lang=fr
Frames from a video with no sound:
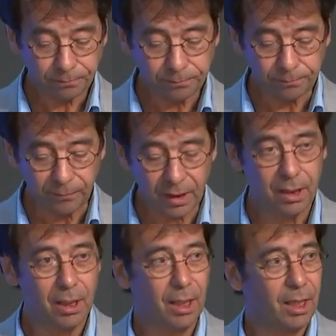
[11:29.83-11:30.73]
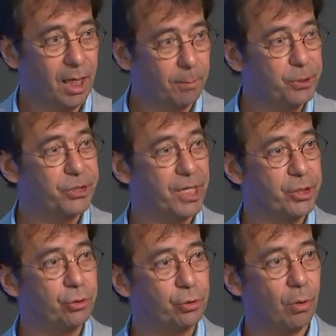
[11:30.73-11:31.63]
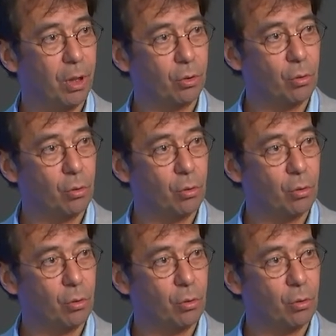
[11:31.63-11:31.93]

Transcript: de l'hébergement des leaders